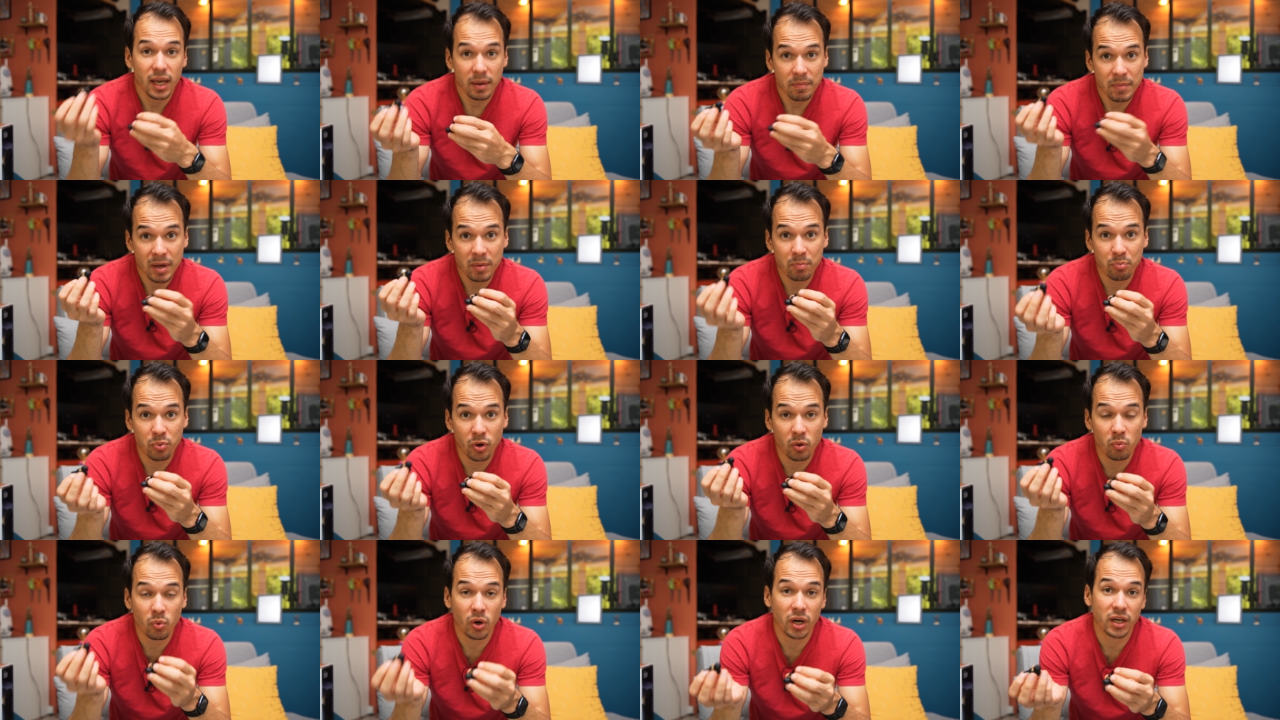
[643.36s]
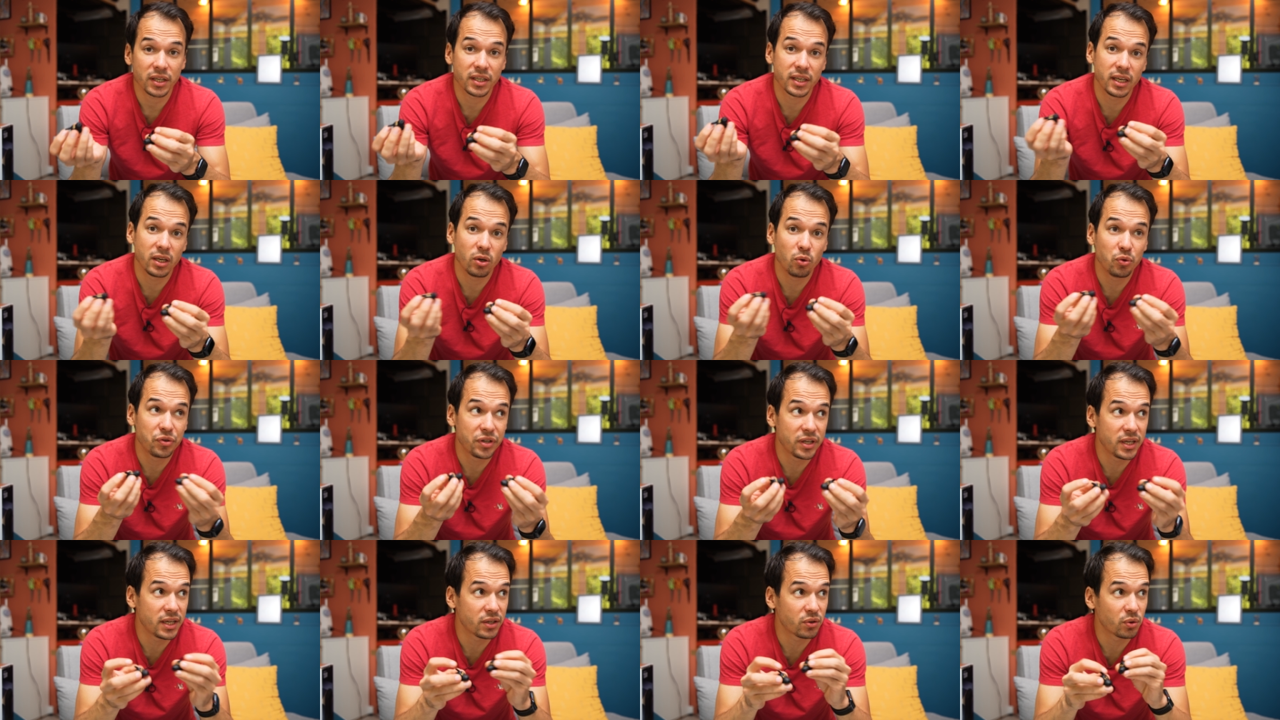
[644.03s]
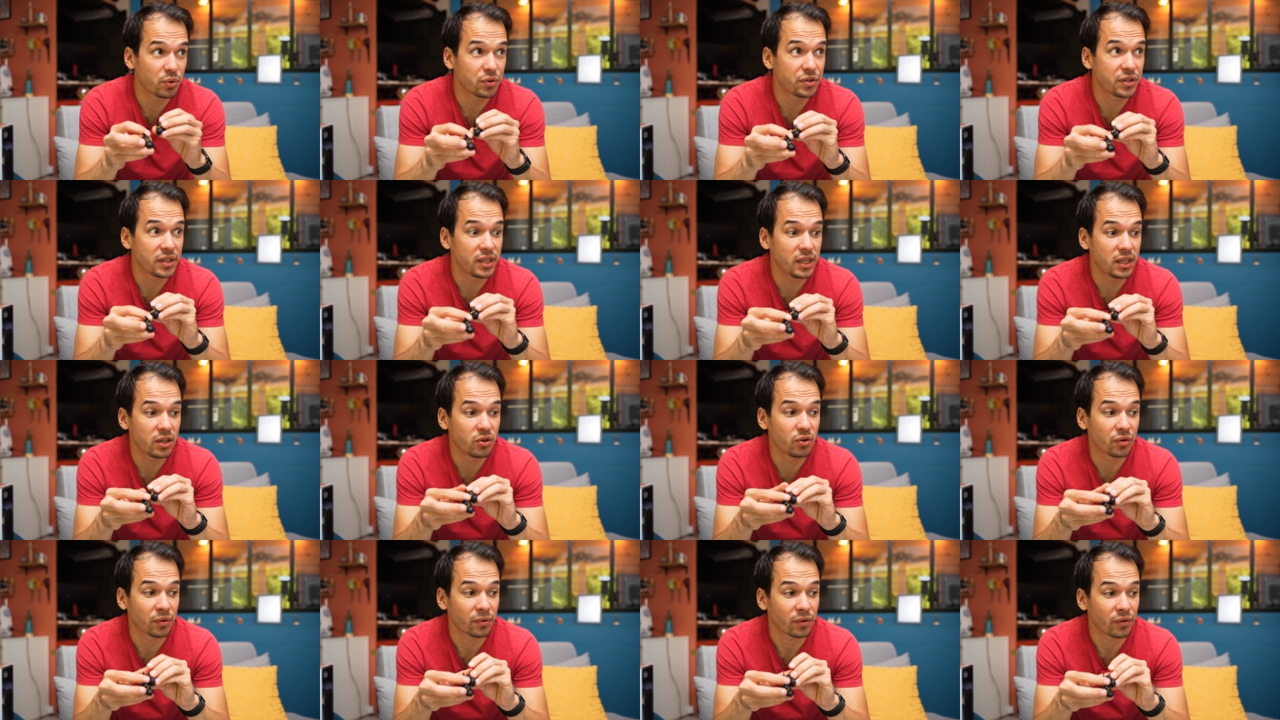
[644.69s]
Et même pour moi qui utilise aussi
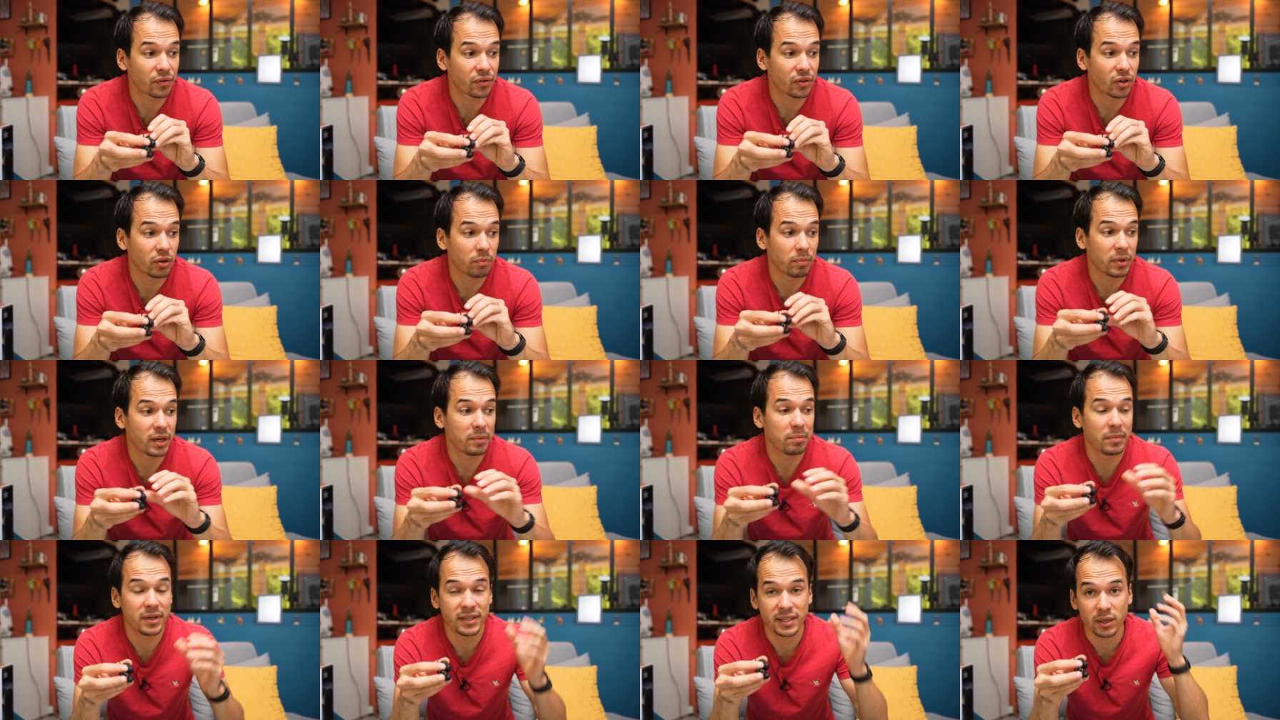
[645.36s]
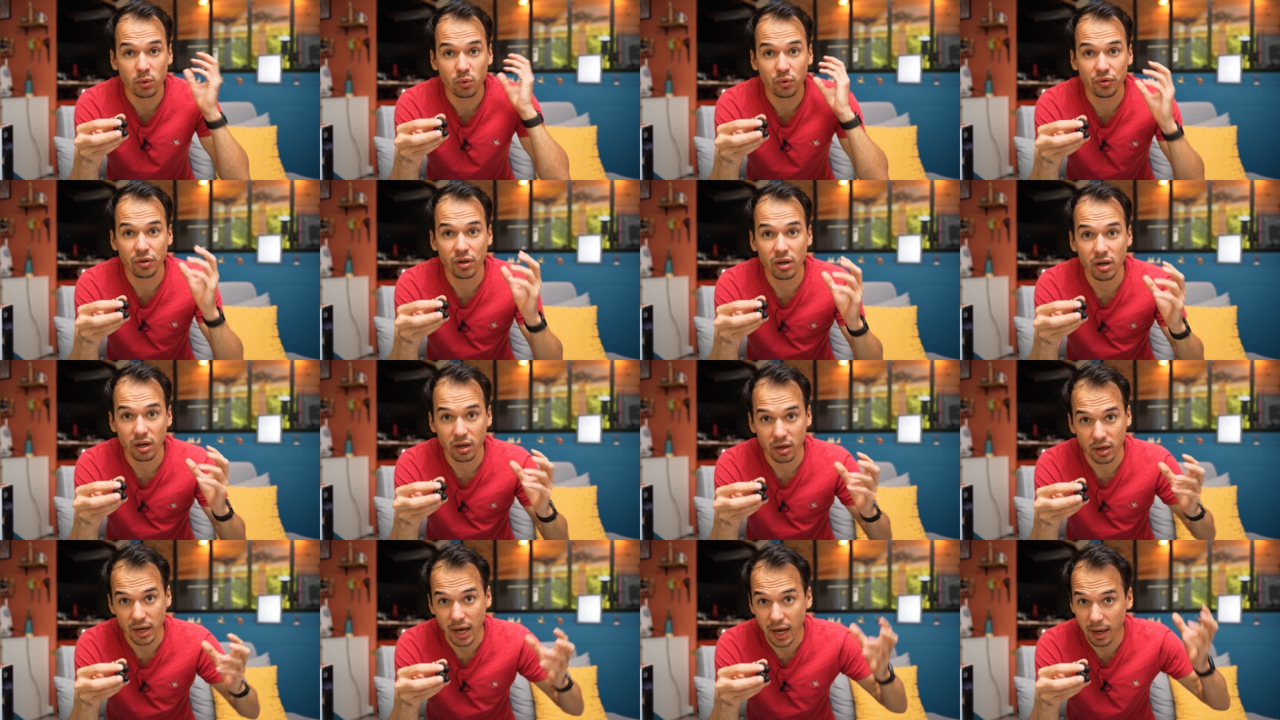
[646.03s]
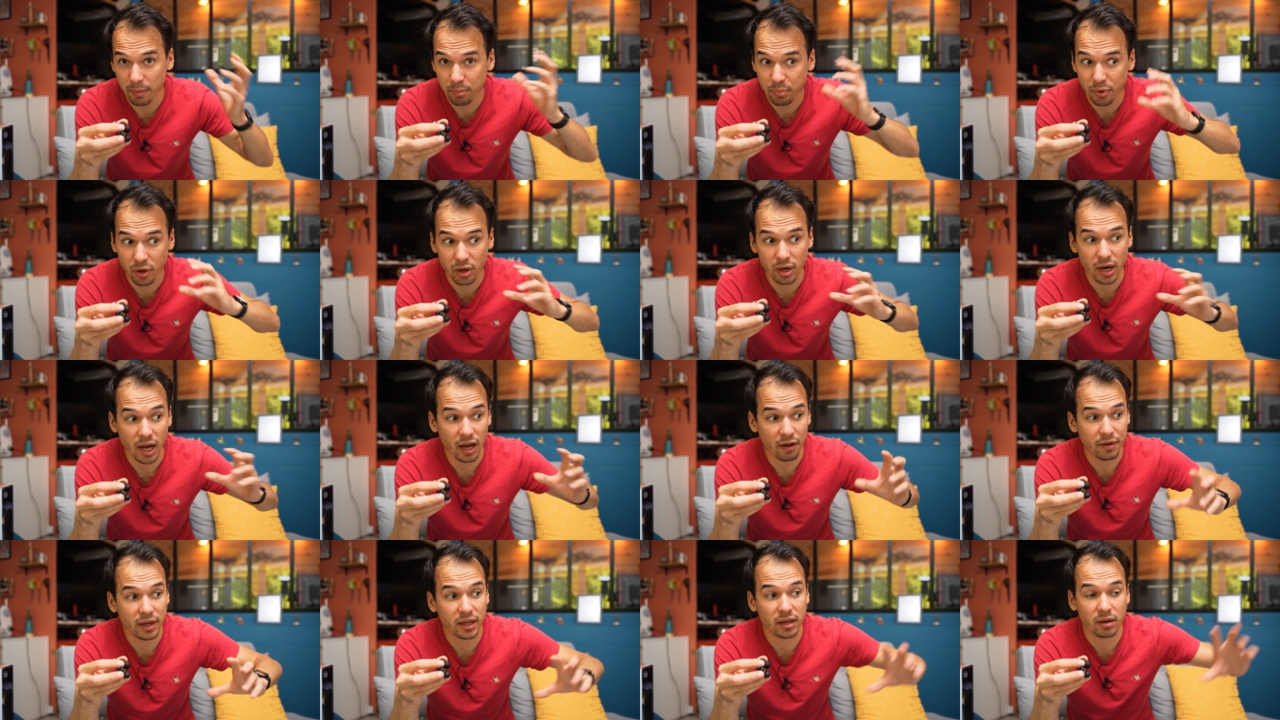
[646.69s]
de temps en temps ben, mes écouteurs Apple
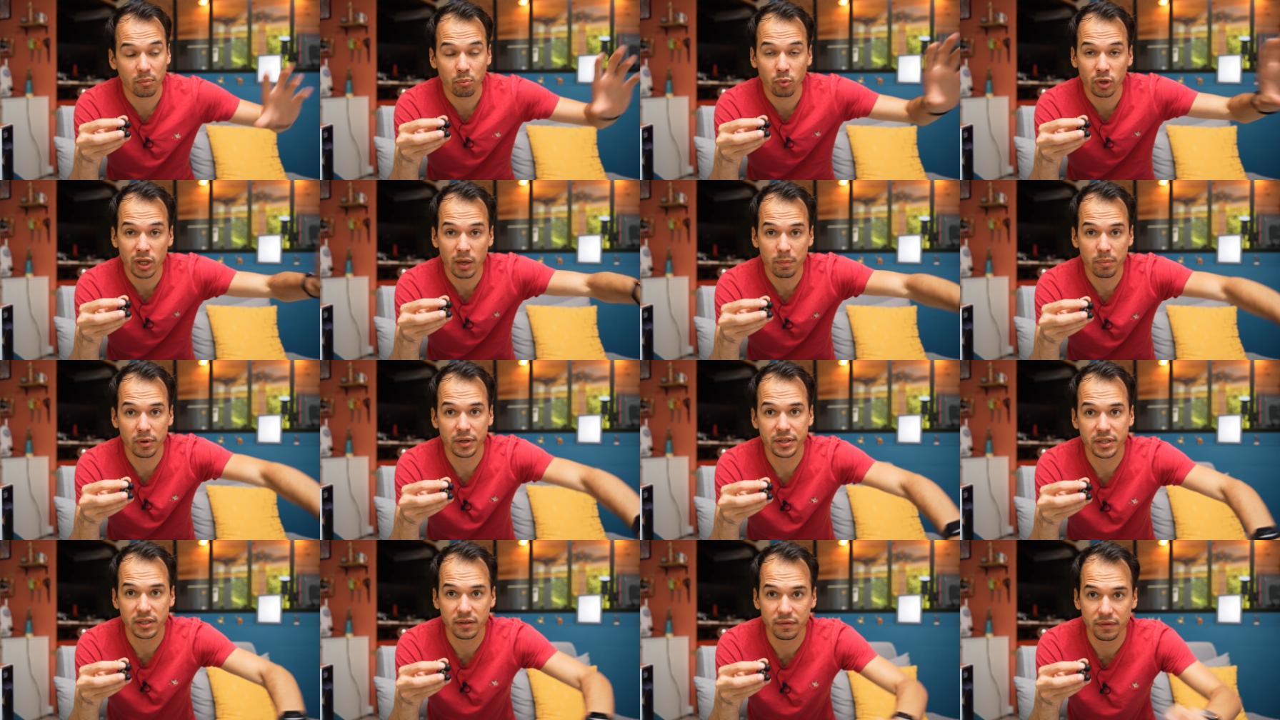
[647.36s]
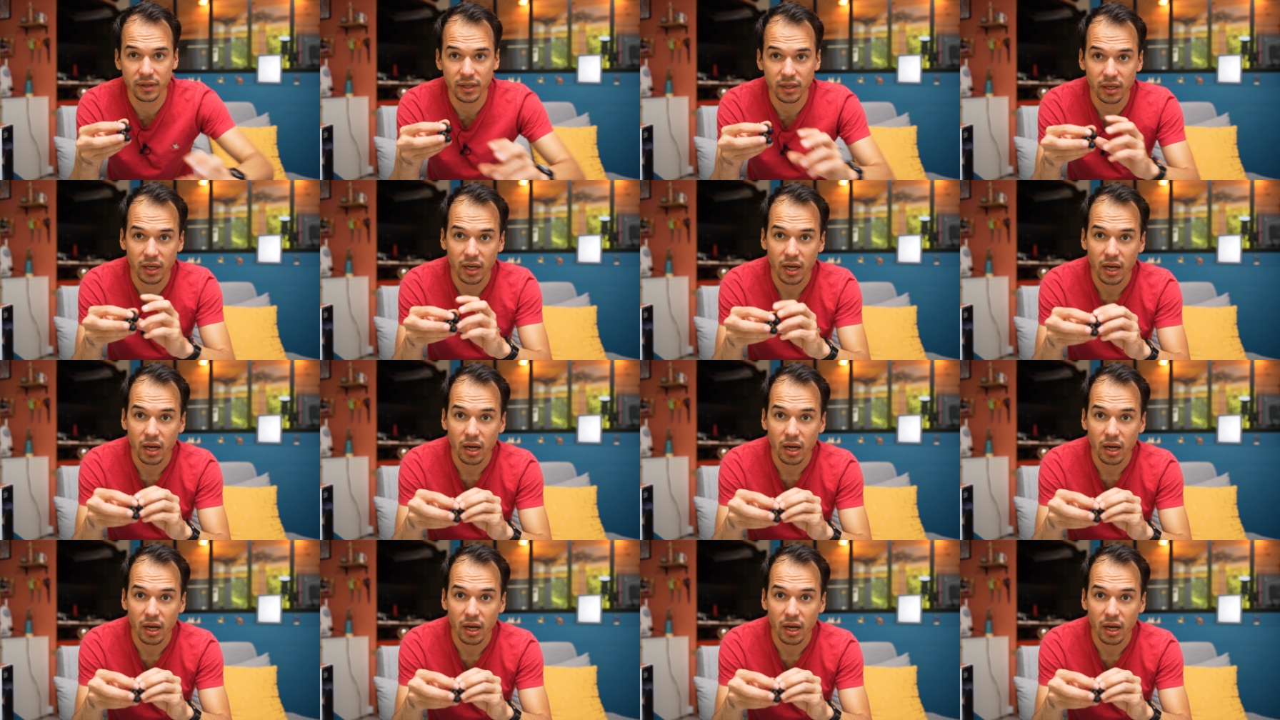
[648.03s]
avec mon Apple TV, je